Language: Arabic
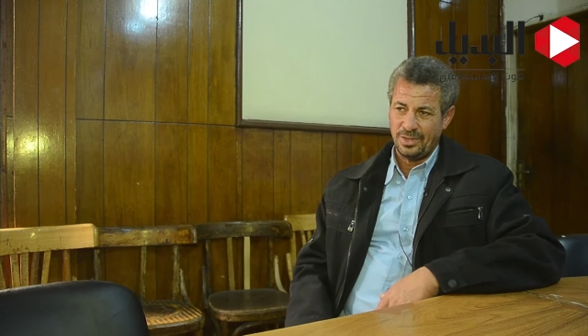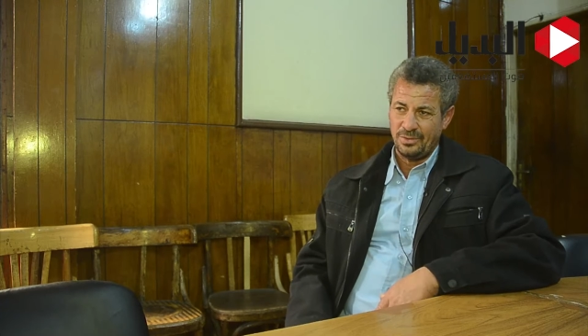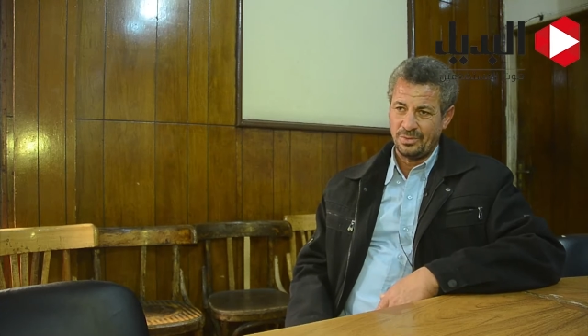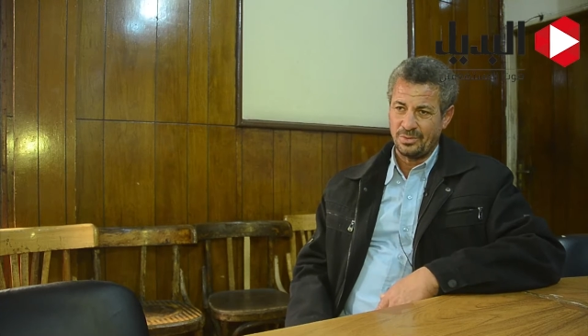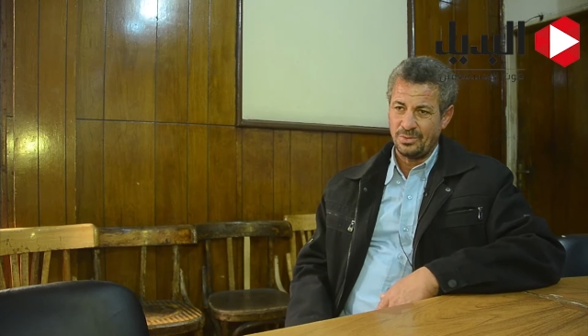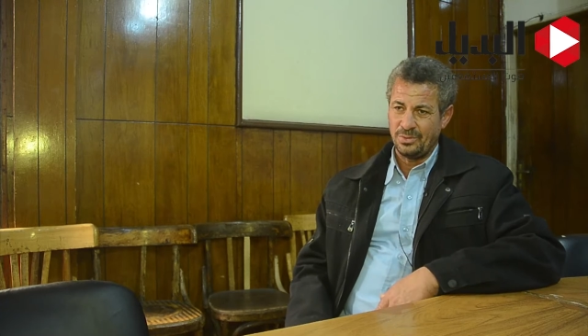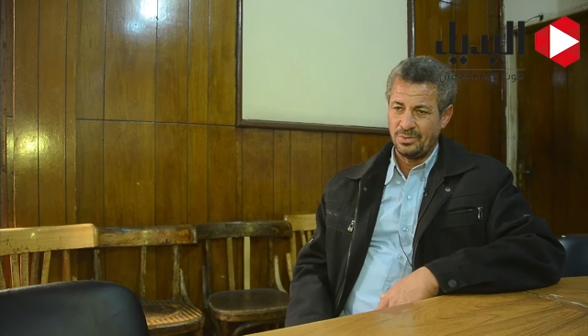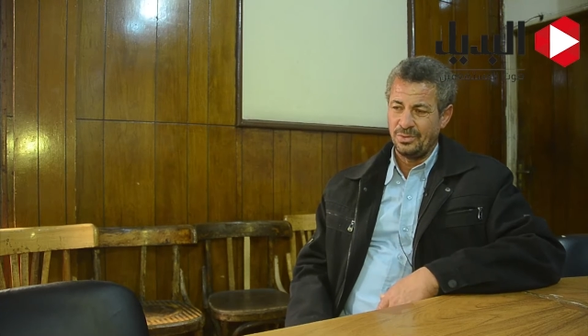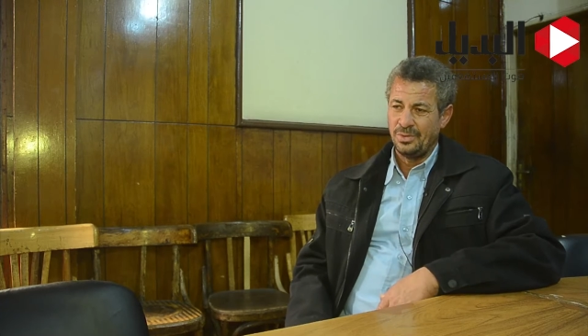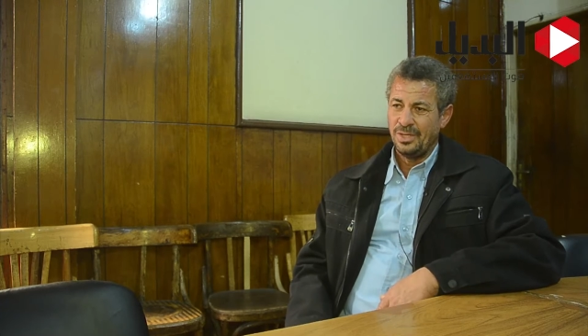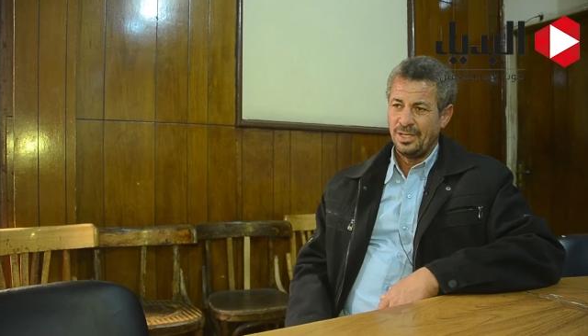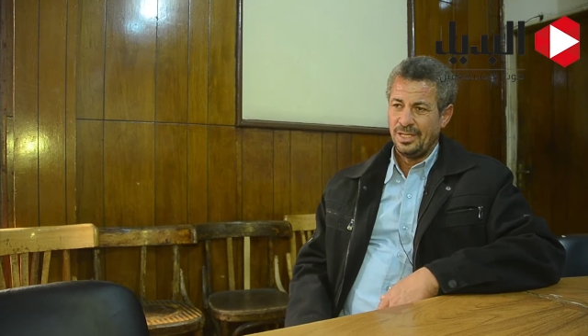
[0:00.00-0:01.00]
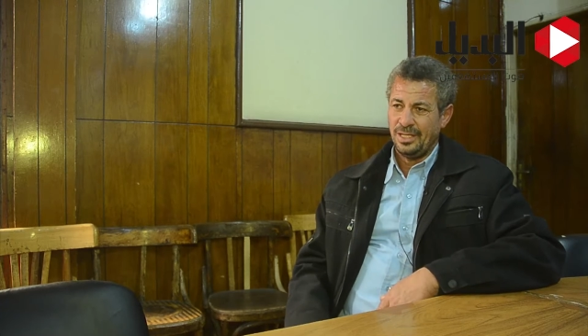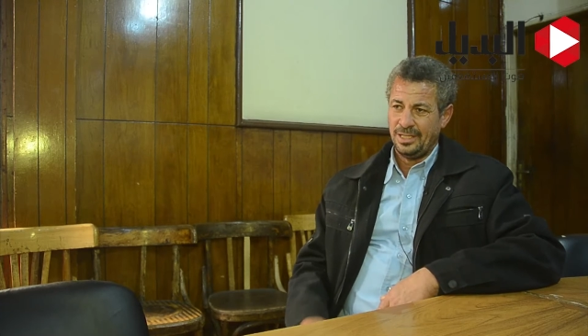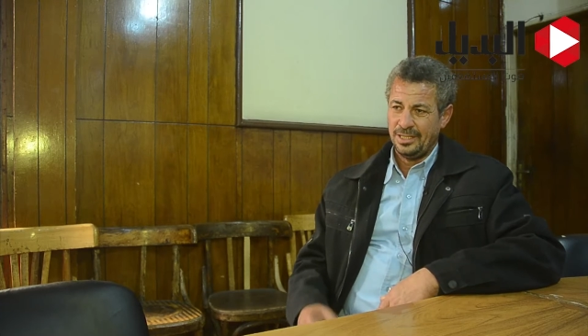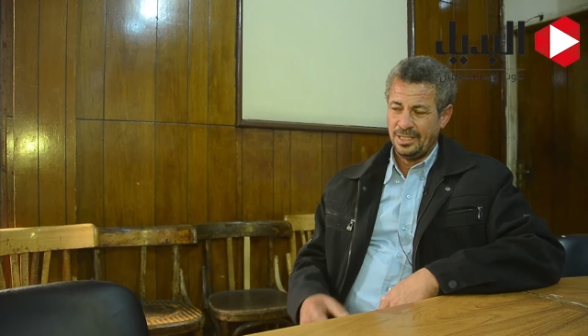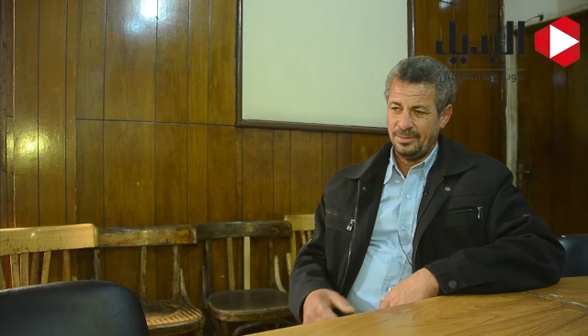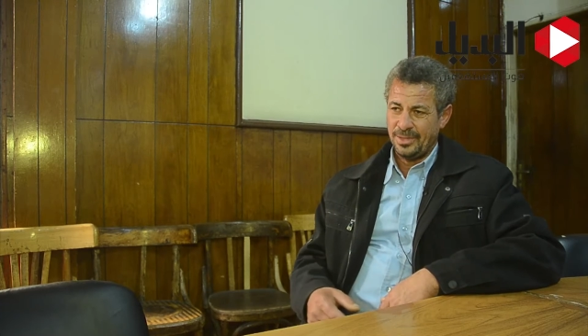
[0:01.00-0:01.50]
ويقولوا له احنا
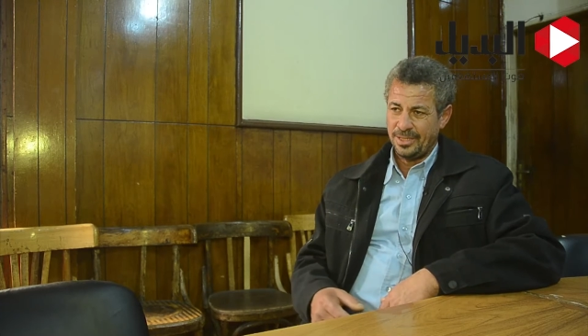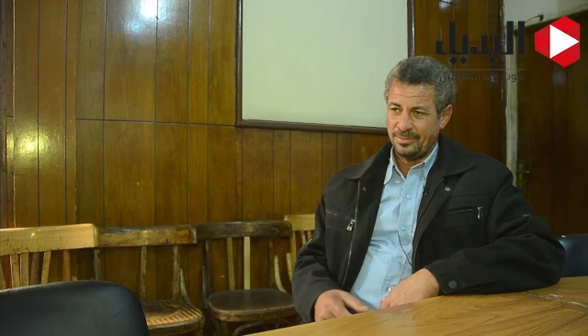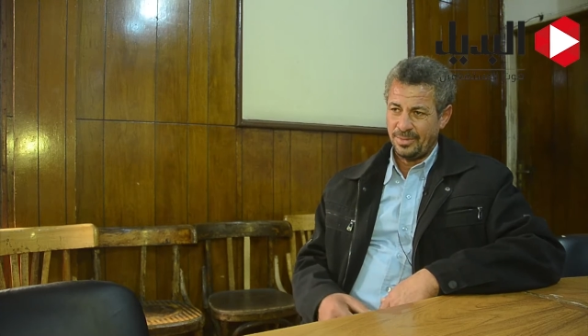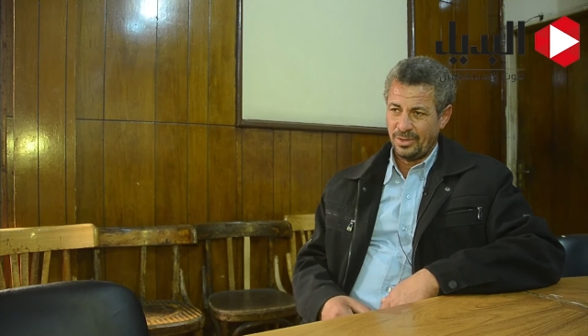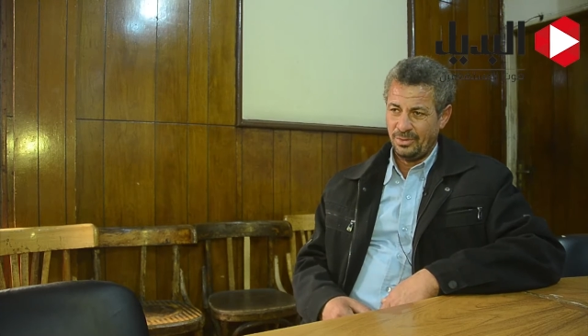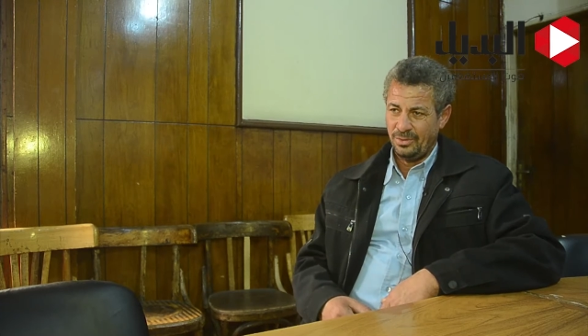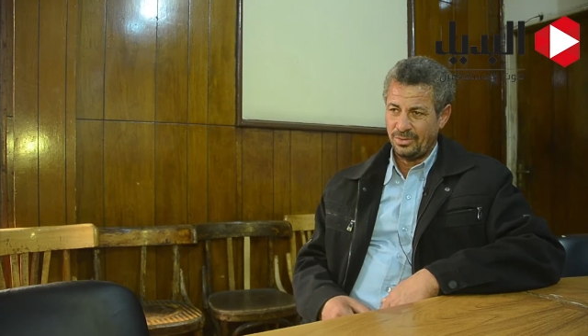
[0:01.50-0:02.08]
لما نذبحوك